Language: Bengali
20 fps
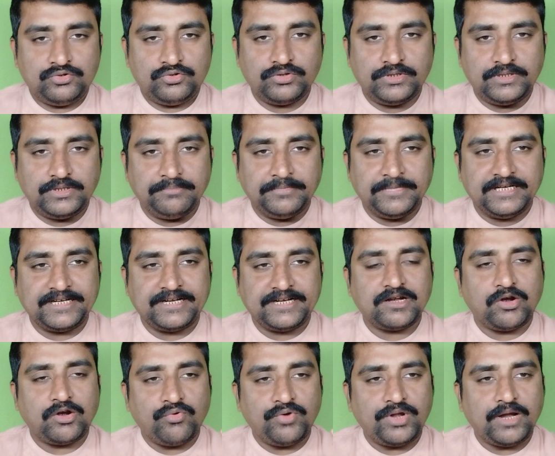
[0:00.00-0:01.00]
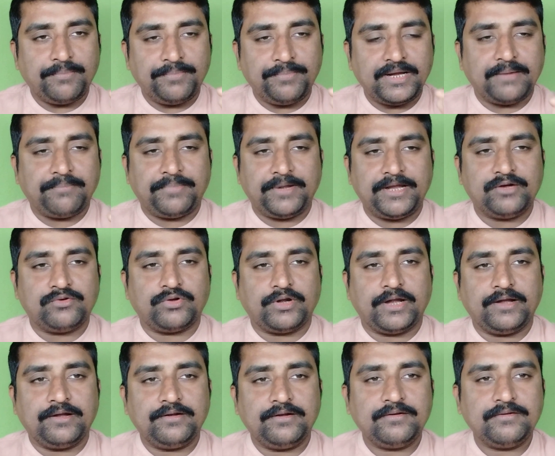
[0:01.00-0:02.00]
যদি মেডিকেল গ্রাউন্ডে আপনি অ্যাপ্লাই
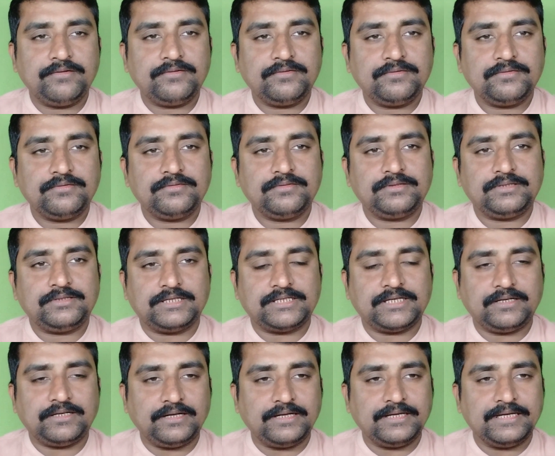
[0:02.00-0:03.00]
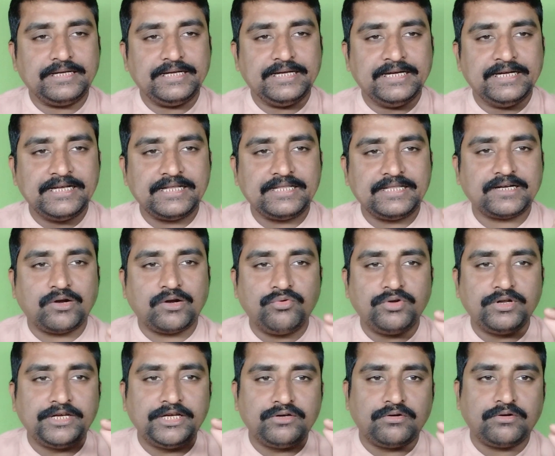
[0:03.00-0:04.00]
করেন তার সেটা এনি আদার
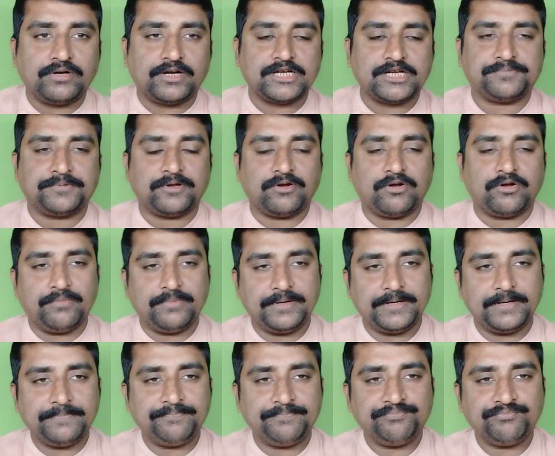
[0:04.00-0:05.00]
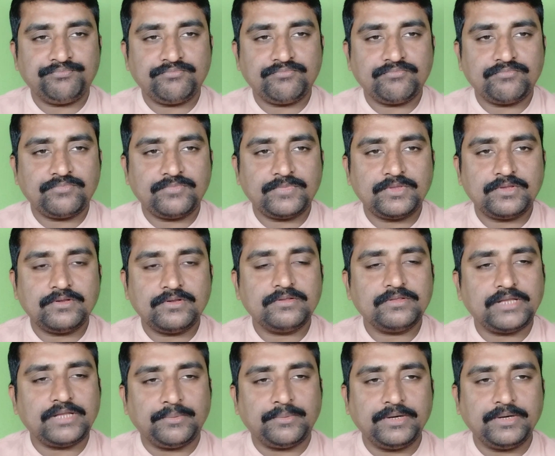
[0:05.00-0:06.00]
গ্রাউন্ডে কী করে ট্রান্সফার হবে
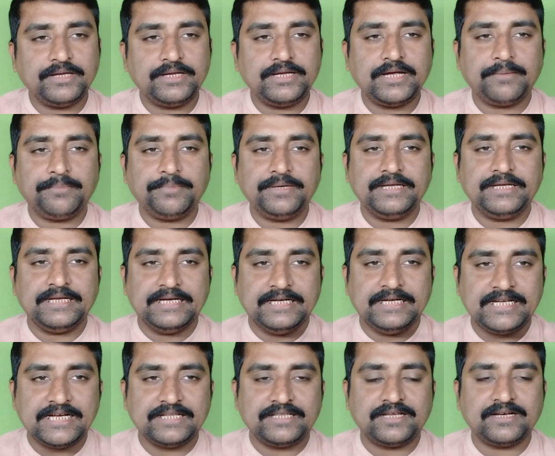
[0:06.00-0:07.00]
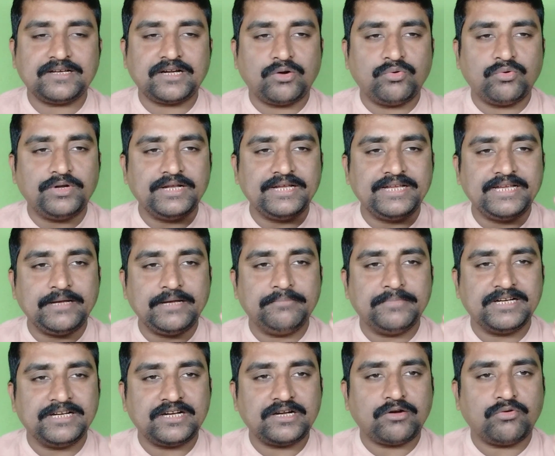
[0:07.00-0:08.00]
তার মানে কি আপনি এনি আদার গ্রাউন্ডে গিয়ে
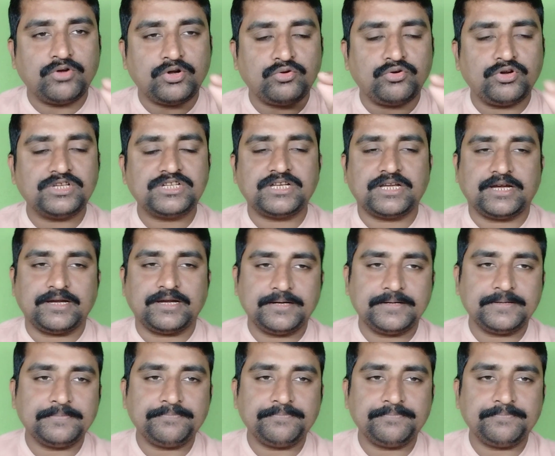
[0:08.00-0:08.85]
মেডিকেল গ্রাউন্ডে করেছিলেন